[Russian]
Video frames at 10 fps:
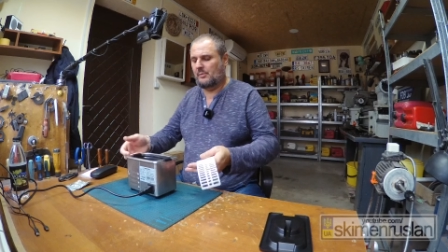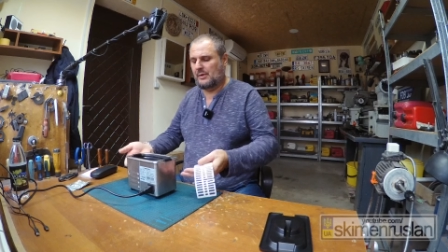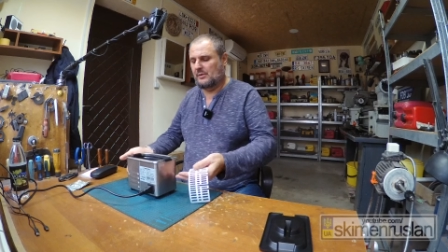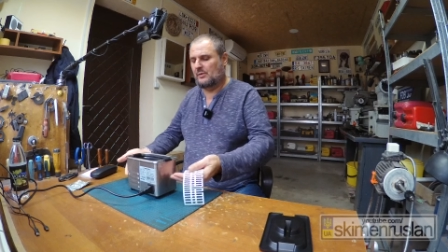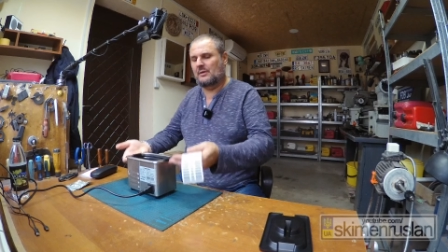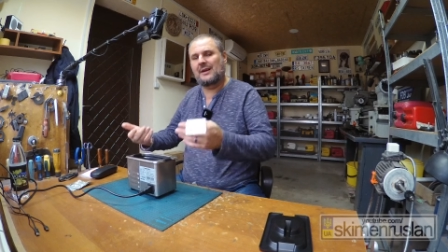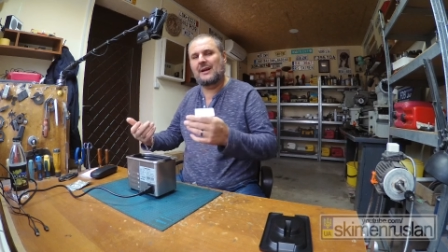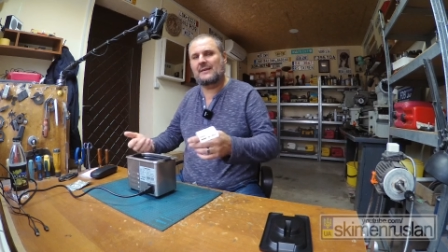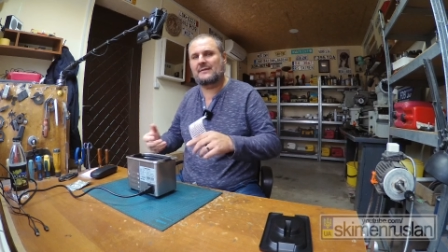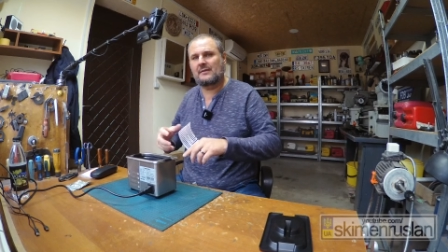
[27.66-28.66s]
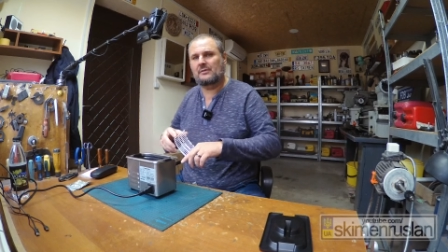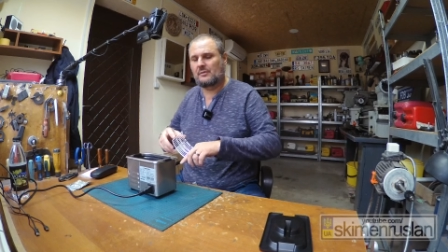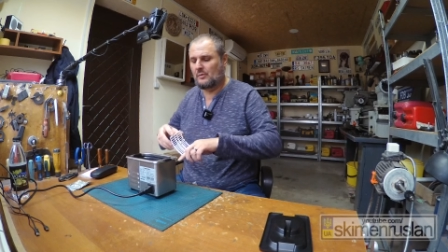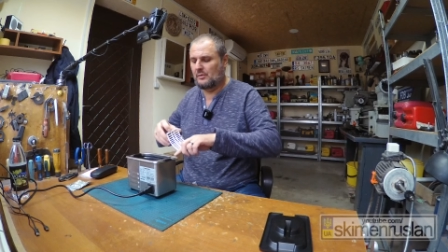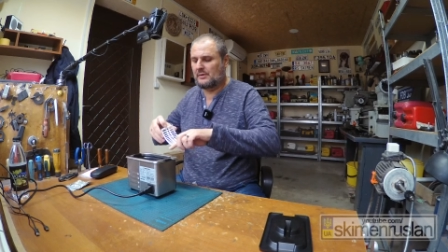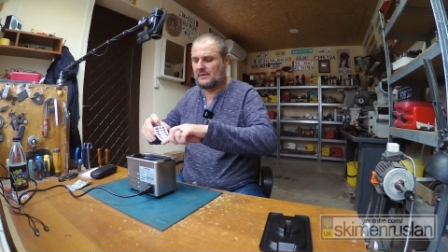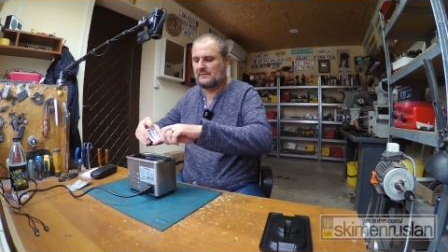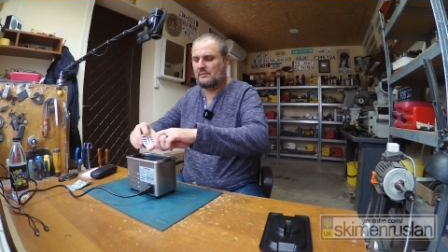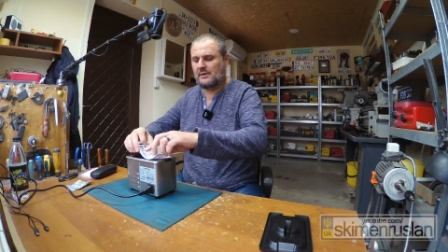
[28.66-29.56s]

поддон гасит ультразвук.